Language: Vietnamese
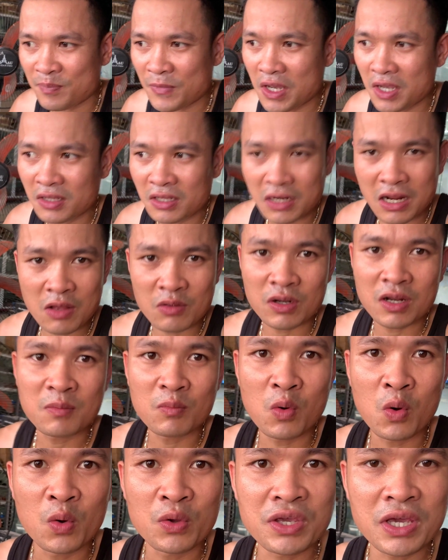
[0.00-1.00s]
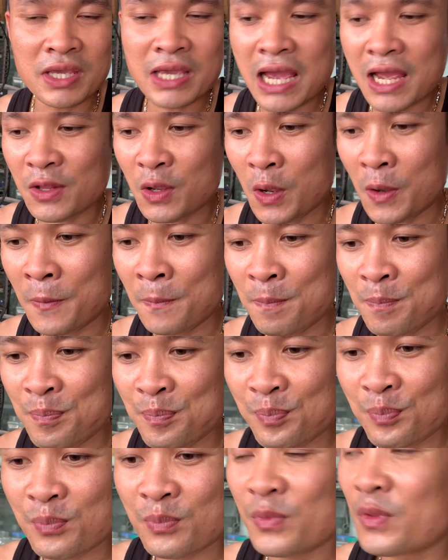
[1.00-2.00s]
đấy thằng nào đấy mồ hôi nhễ nhại rồi
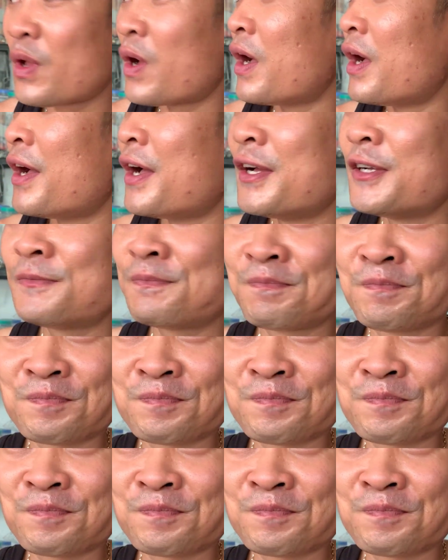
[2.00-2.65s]
đó